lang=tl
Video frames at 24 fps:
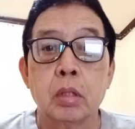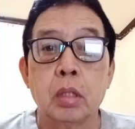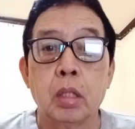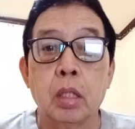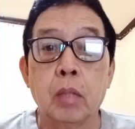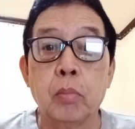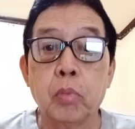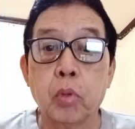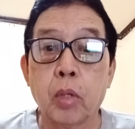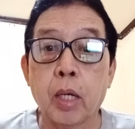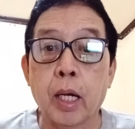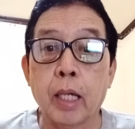
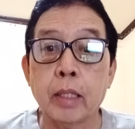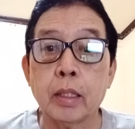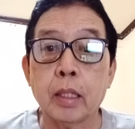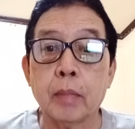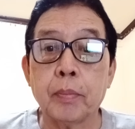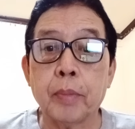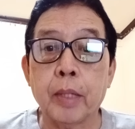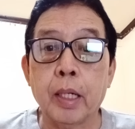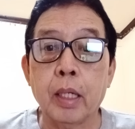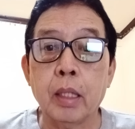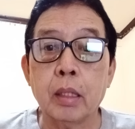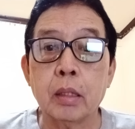Abogada
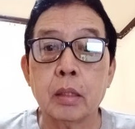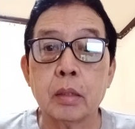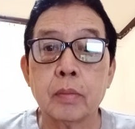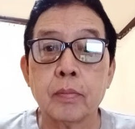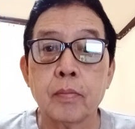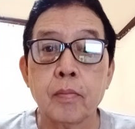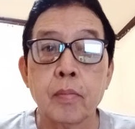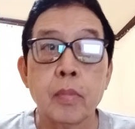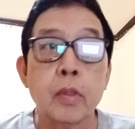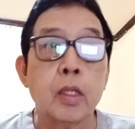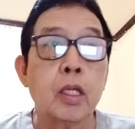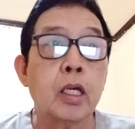pa.
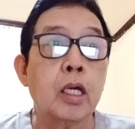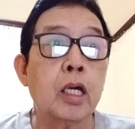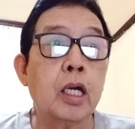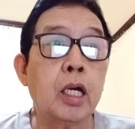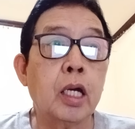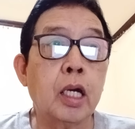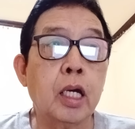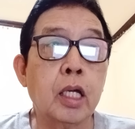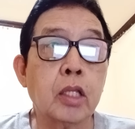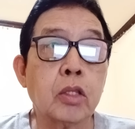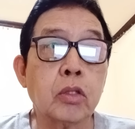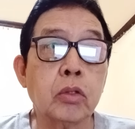
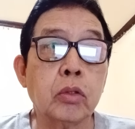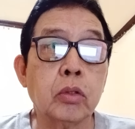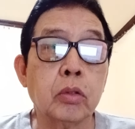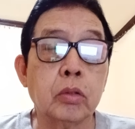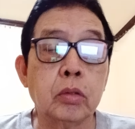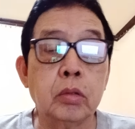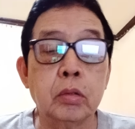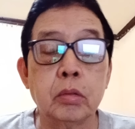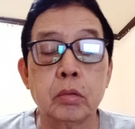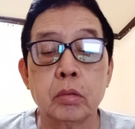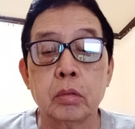Eh eto oh